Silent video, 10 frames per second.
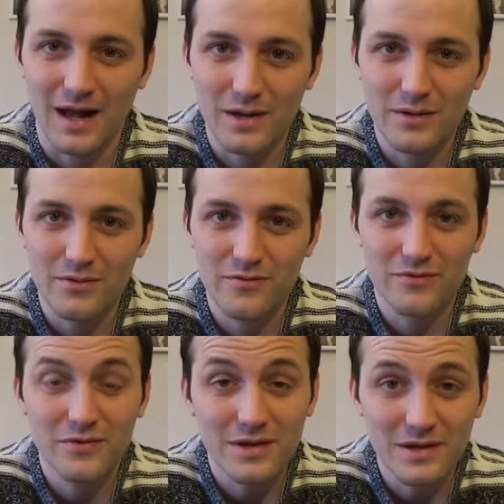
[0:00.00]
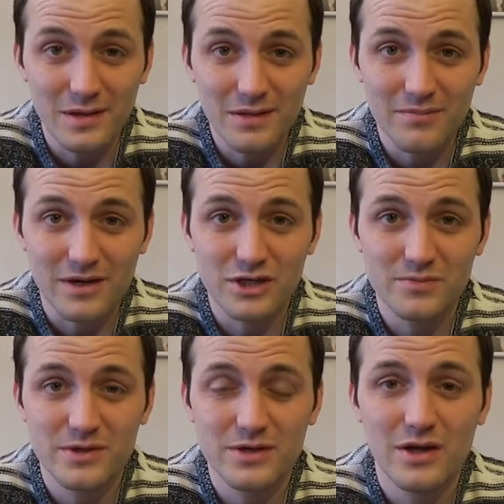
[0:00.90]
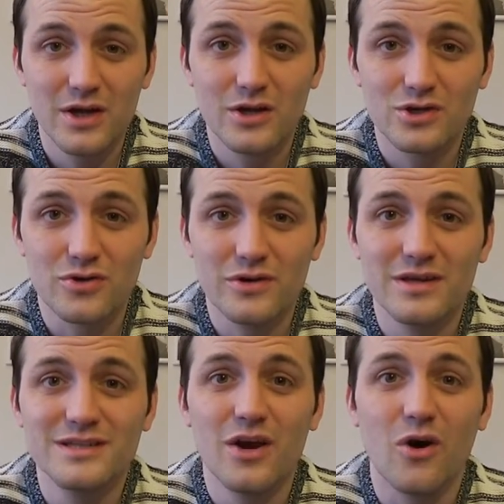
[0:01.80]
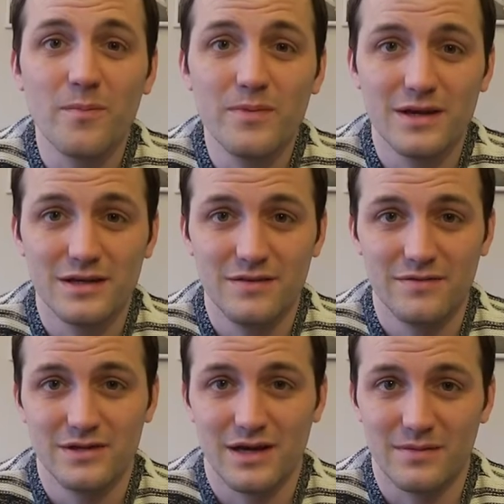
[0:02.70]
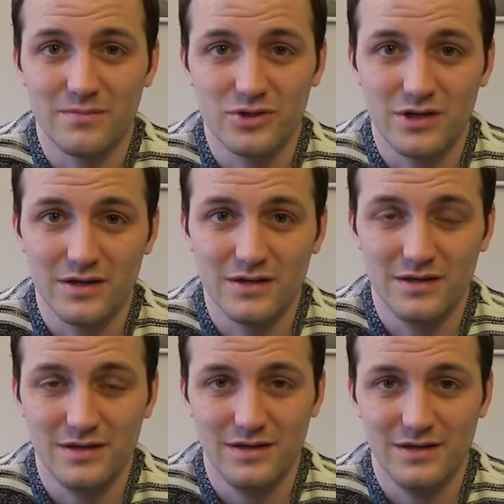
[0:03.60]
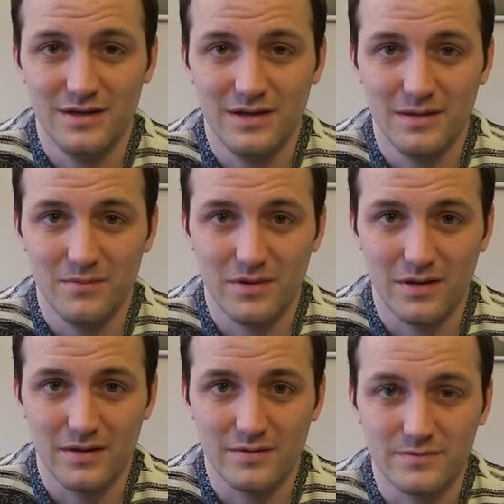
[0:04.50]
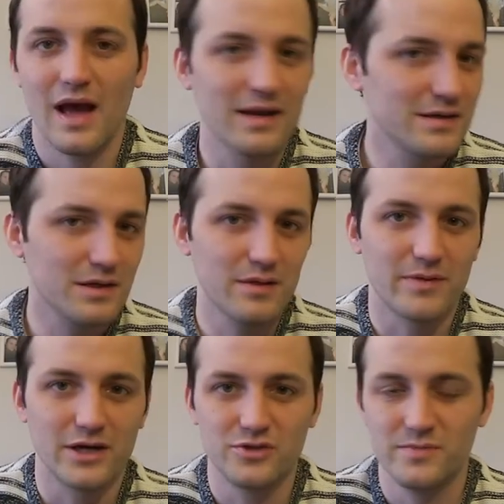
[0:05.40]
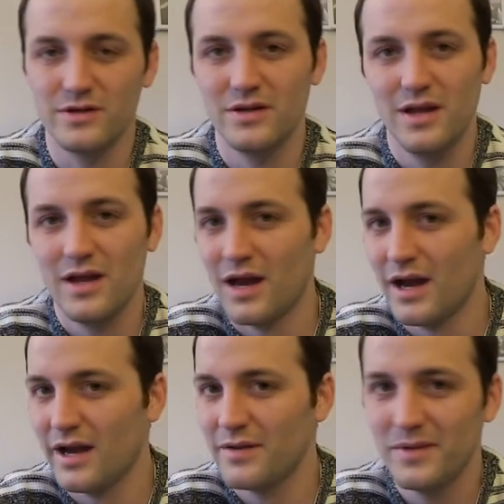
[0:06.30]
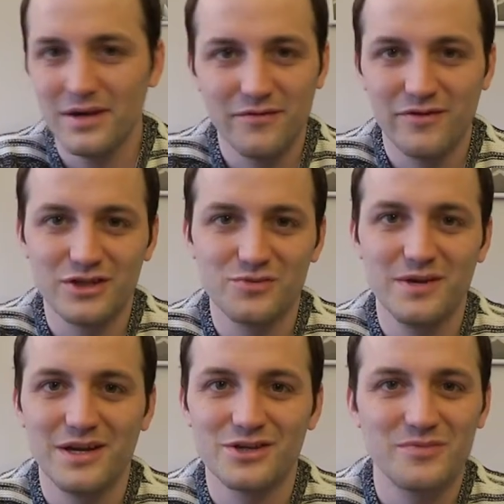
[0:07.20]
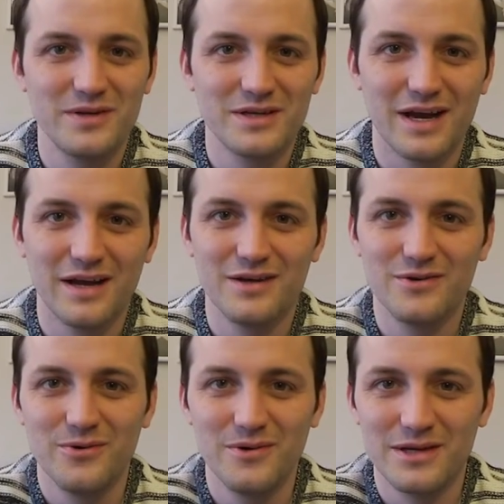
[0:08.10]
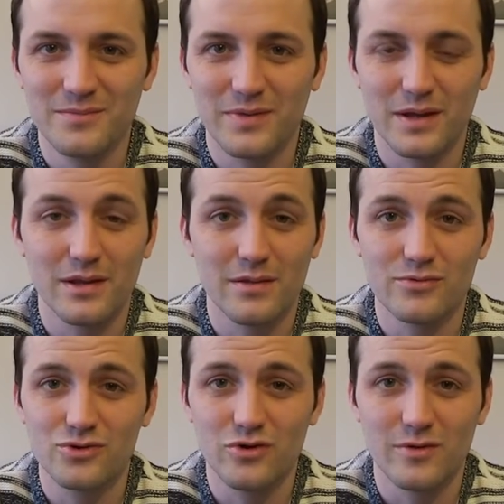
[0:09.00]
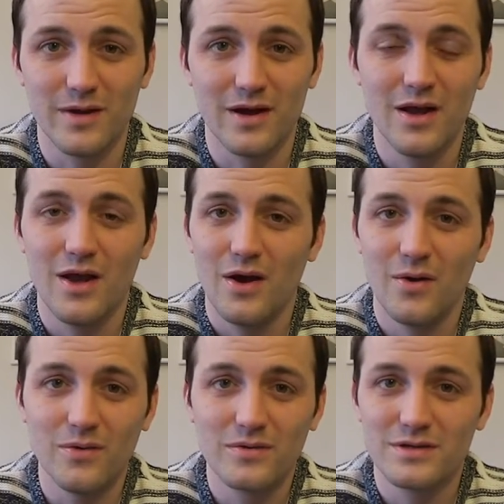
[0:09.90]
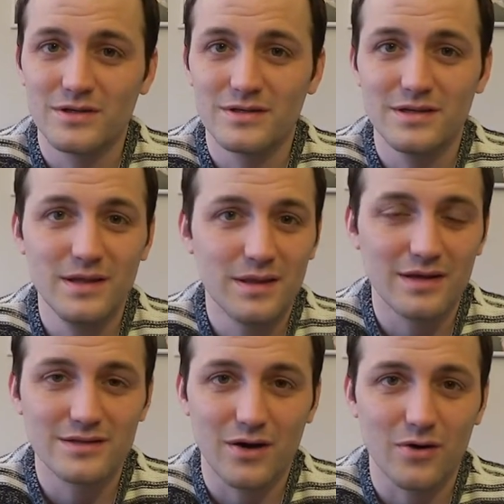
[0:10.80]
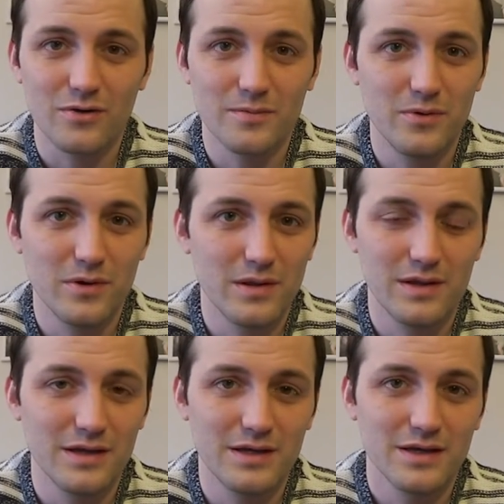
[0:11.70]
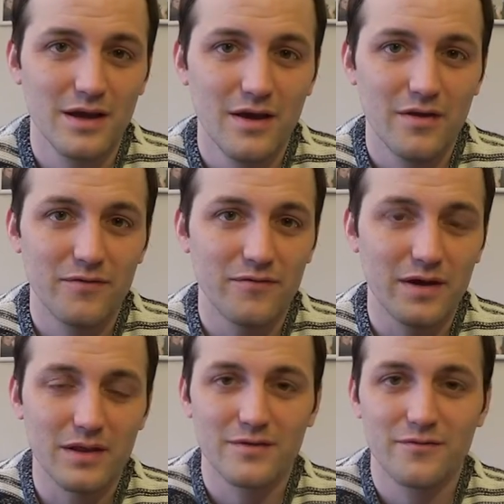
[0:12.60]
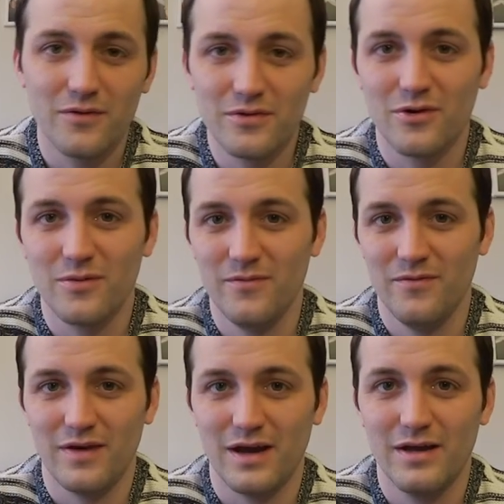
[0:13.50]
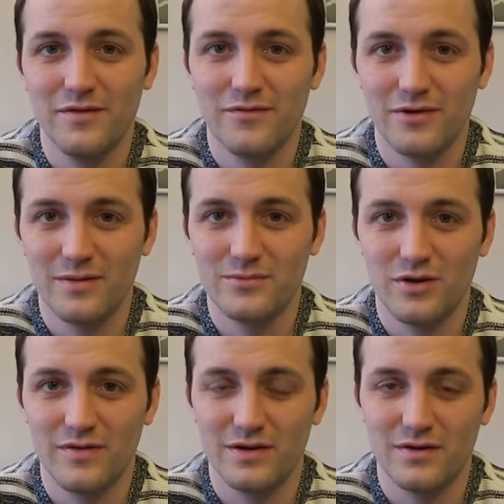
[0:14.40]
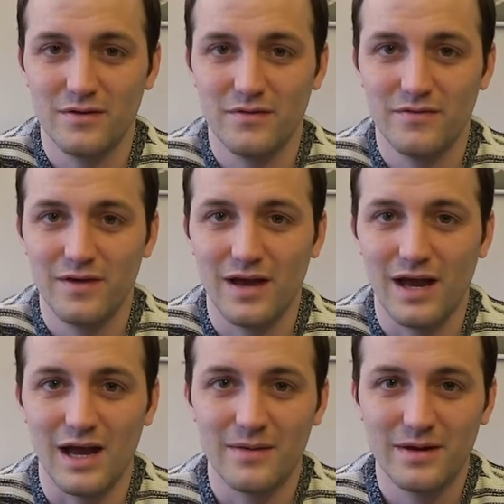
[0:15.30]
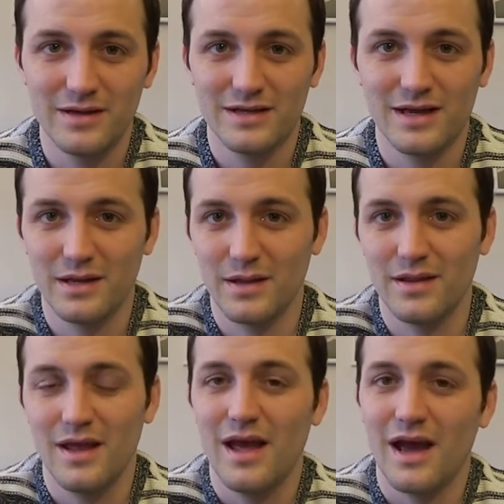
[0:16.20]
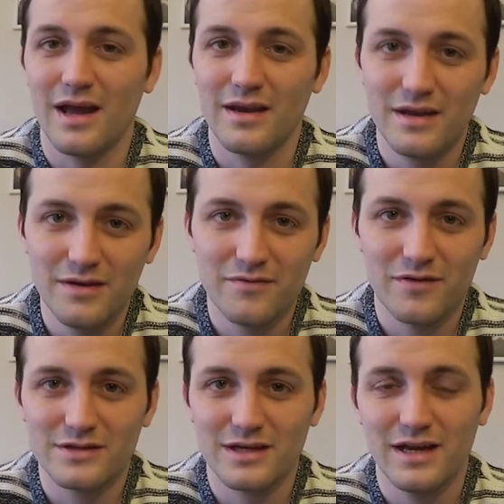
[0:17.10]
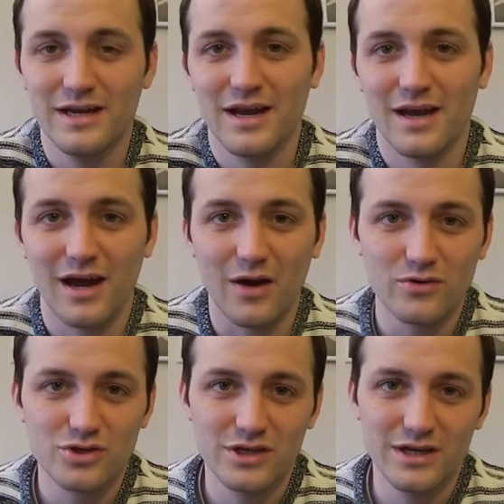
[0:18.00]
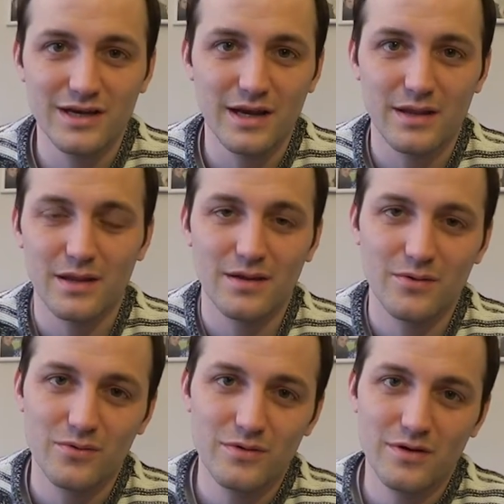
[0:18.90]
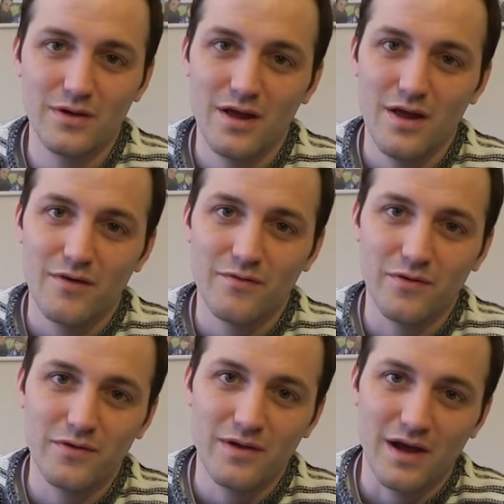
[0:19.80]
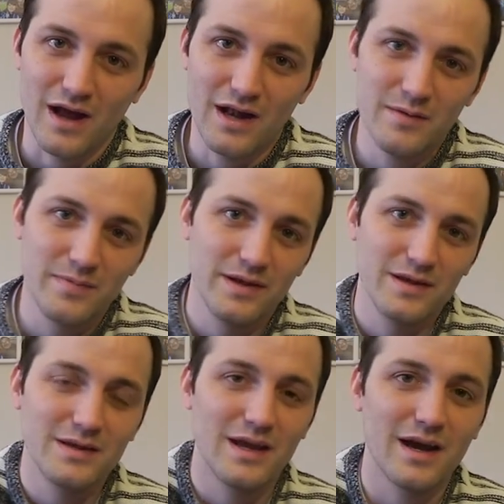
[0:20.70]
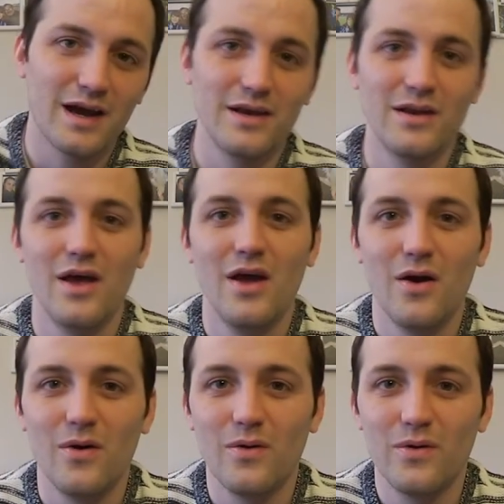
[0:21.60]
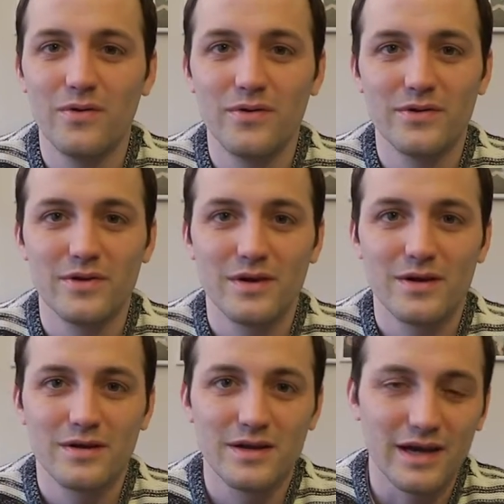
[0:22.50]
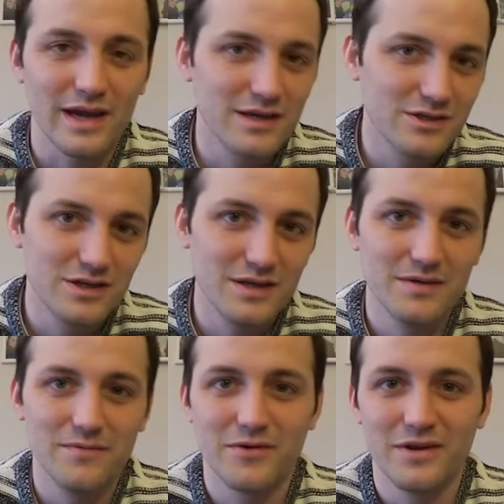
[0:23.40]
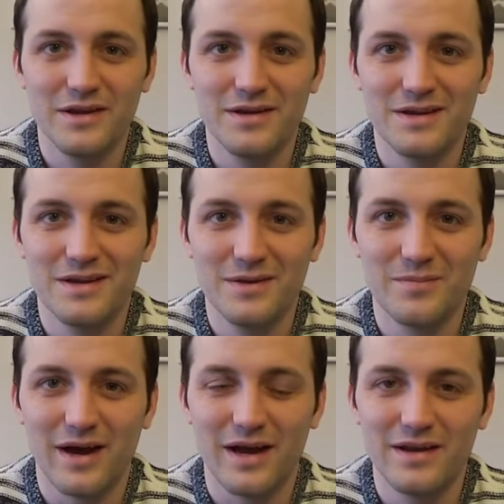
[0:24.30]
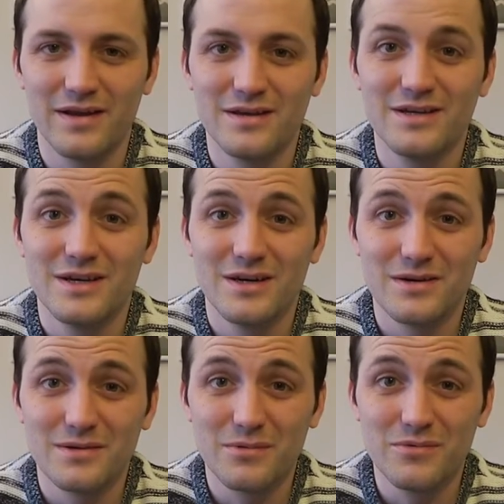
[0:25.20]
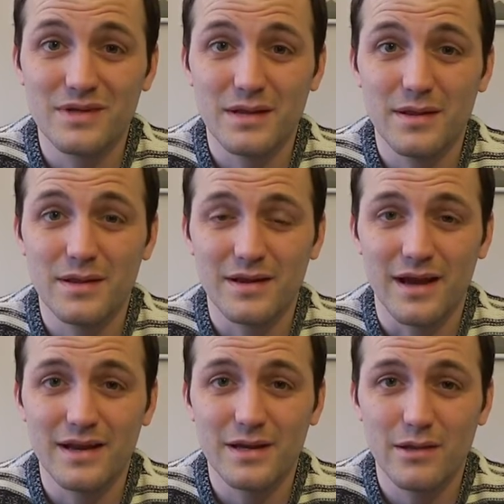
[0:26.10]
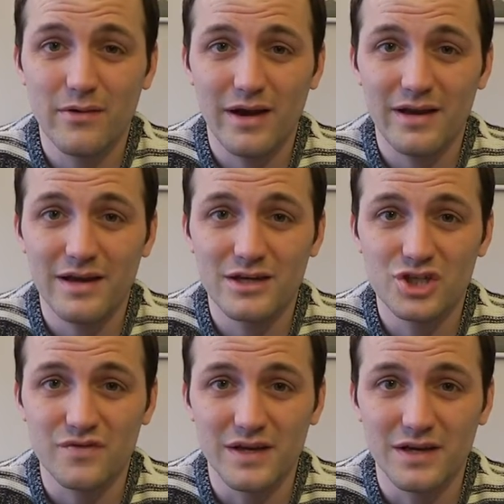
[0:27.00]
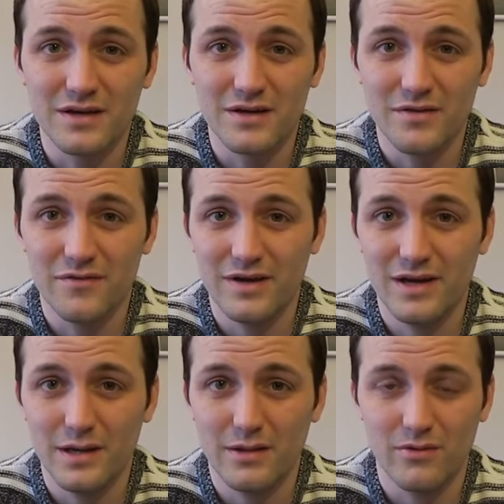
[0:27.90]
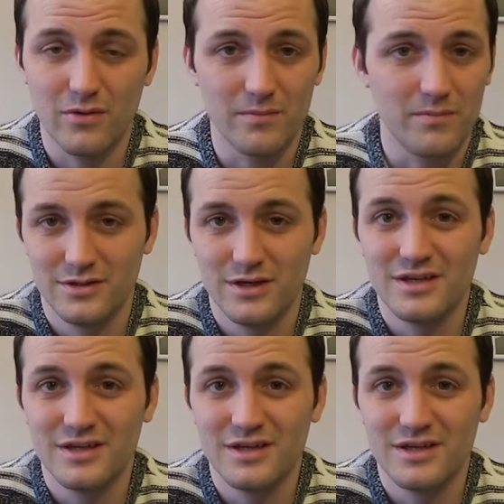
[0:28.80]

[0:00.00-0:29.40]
Also würde in diesem Beispiel schon der objektive Tatbestand nicht gegeben sein. Anderes Beispiel. Ein Mittelfeldspieler spielt einen tödlichen Pass zum Stürmer und dieser taucht plötzlich fast vollkommen frei vor dem Torwart auf. Aber nicht ganz. Ein Innenverteidiger rauscht in letzter Sekunde von halb hinten heran und grätscht ihn von hinten in die Beine, so dass es leider zu einer schweren Verletzung kommt.